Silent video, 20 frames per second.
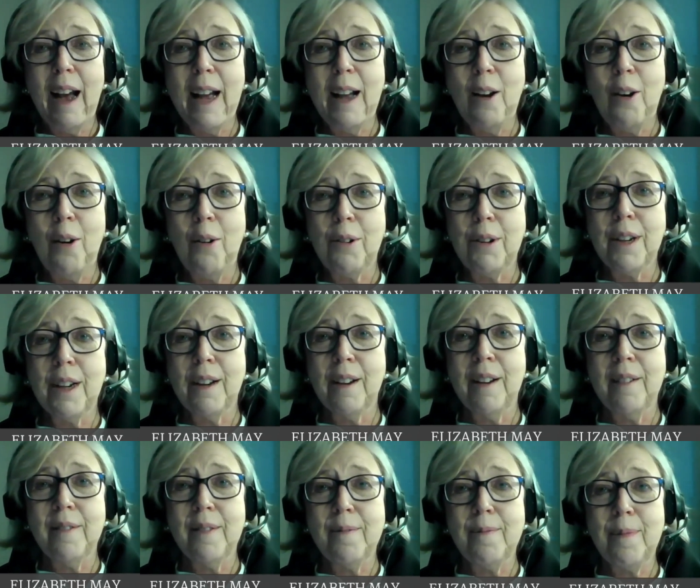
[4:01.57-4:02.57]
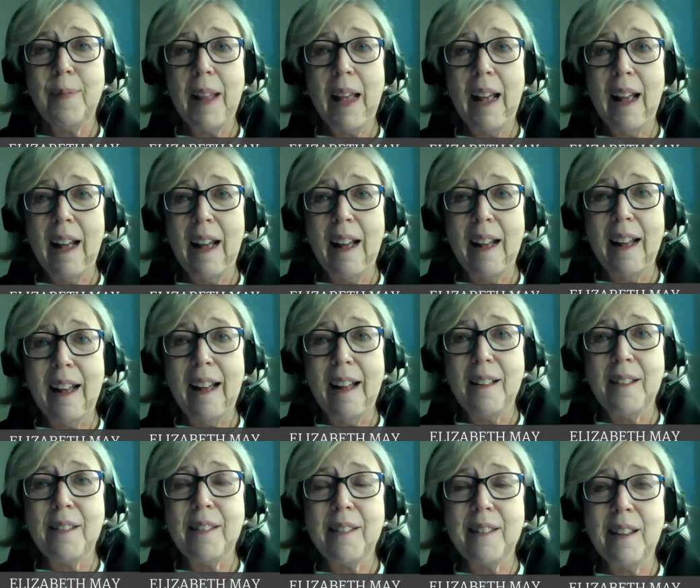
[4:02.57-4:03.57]
rare qu'on demande à quelqu'un d'un autre
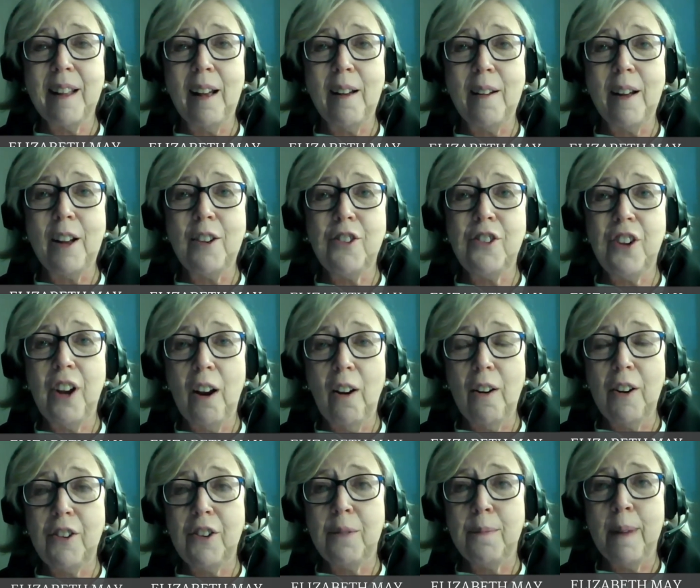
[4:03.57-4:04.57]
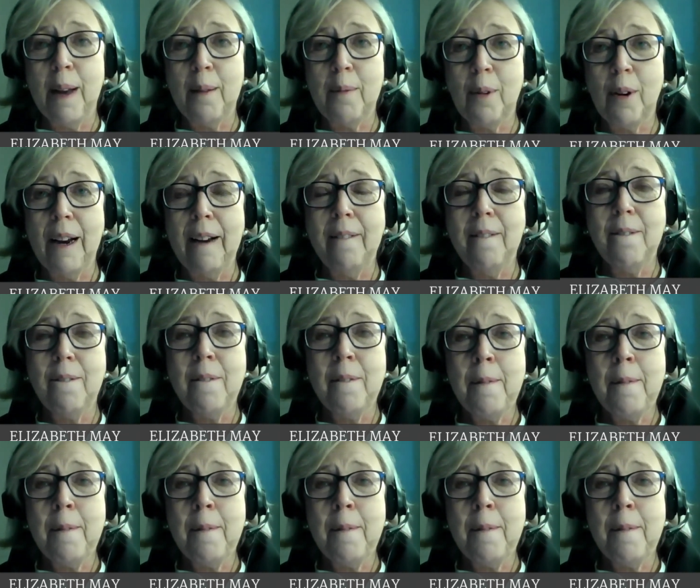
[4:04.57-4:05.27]
parti d'être son commotionnaire.